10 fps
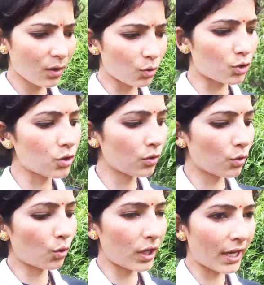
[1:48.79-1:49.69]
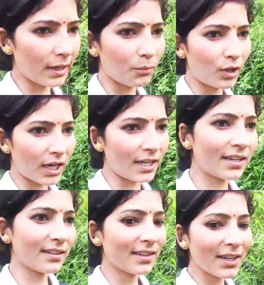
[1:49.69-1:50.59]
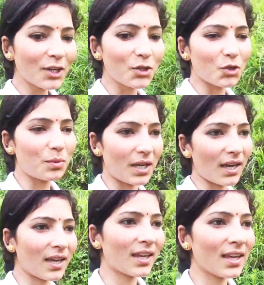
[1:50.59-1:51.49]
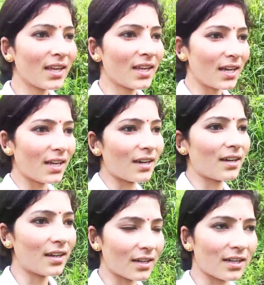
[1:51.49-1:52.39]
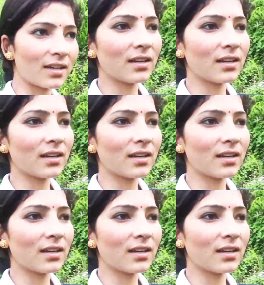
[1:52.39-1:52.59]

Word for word: कुछ कोल्यानी मोल्यानी जो भी है अलग अलग